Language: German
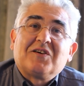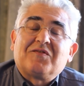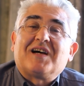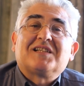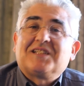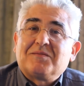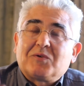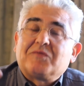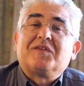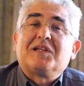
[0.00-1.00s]
quasi dem
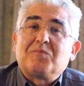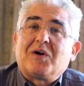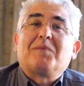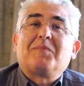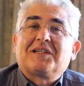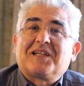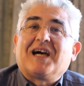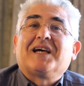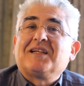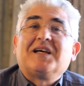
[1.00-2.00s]
Propheten Mohammed
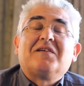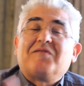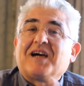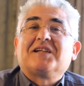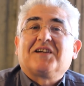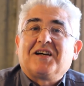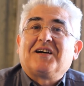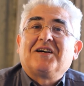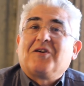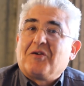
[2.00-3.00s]
kein
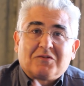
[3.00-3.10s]
weiterer